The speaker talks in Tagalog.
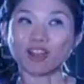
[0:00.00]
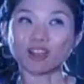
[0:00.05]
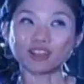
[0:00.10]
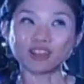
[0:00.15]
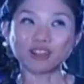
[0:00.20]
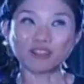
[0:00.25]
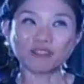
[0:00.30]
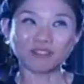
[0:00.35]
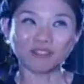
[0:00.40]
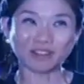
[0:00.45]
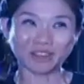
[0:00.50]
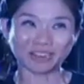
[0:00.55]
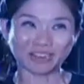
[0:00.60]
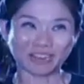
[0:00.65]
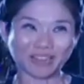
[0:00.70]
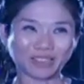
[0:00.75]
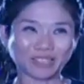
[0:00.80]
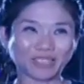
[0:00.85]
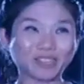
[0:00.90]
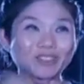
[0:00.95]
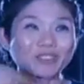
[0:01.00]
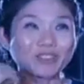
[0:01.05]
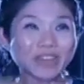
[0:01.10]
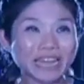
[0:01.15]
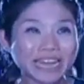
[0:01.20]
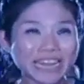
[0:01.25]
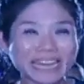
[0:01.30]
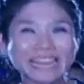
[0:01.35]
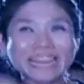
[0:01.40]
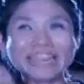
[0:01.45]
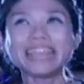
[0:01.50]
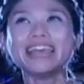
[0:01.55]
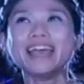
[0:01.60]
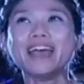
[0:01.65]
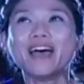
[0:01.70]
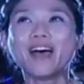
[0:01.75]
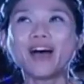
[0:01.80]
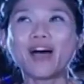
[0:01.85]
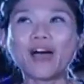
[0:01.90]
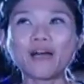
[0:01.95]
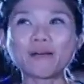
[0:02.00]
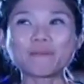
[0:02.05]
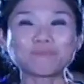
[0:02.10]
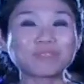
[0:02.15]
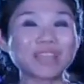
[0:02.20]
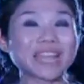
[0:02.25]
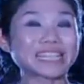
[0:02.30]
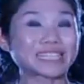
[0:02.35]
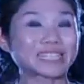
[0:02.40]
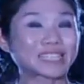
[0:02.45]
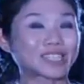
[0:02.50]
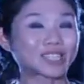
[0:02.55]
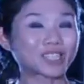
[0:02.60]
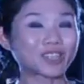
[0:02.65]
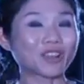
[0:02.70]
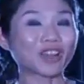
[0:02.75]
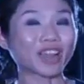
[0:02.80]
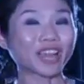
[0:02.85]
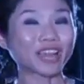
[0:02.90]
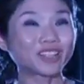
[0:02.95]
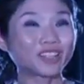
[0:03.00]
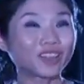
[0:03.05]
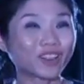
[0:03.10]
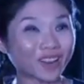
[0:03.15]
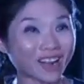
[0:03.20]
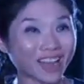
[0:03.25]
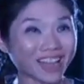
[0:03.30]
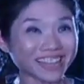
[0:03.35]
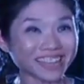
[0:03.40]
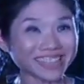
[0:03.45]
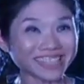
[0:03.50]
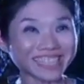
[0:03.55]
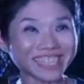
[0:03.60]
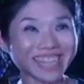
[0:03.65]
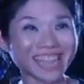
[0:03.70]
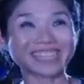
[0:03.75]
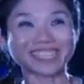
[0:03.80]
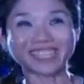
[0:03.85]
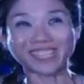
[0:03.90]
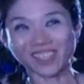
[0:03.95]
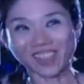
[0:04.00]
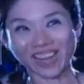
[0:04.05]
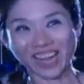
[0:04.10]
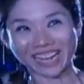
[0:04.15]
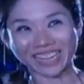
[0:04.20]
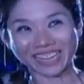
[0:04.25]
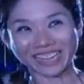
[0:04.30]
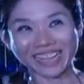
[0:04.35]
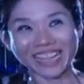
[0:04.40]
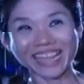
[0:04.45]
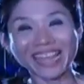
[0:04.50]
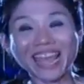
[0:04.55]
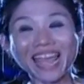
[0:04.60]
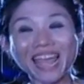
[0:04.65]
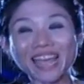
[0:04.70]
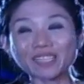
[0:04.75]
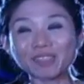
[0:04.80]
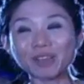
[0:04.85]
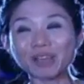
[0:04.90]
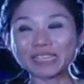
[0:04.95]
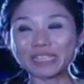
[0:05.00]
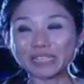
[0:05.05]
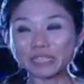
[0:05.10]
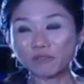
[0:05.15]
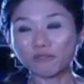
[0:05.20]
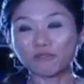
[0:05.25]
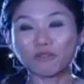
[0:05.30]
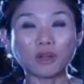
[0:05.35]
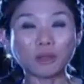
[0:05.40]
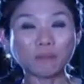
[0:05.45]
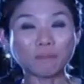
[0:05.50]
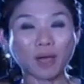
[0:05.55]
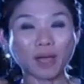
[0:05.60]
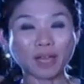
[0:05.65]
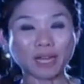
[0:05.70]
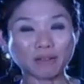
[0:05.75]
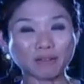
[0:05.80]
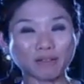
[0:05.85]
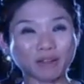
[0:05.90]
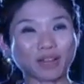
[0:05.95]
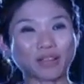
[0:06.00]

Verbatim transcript: cardio workout. So it really um, tests your endurance and strength, as well as it's a full-body